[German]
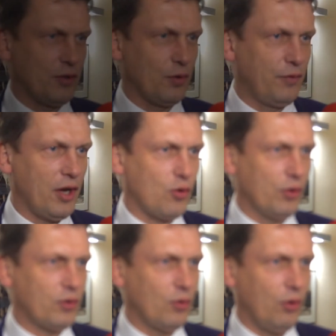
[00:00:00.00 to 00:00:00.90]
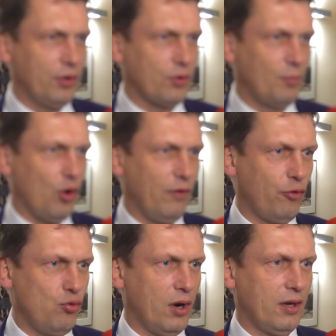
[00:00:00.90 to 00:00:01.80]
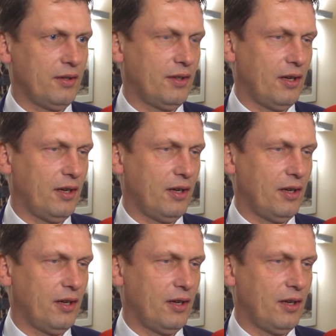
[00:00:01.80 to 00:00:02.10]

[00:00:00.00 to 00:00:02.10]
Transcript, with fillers: Also wir konnten heute um 11 Uhr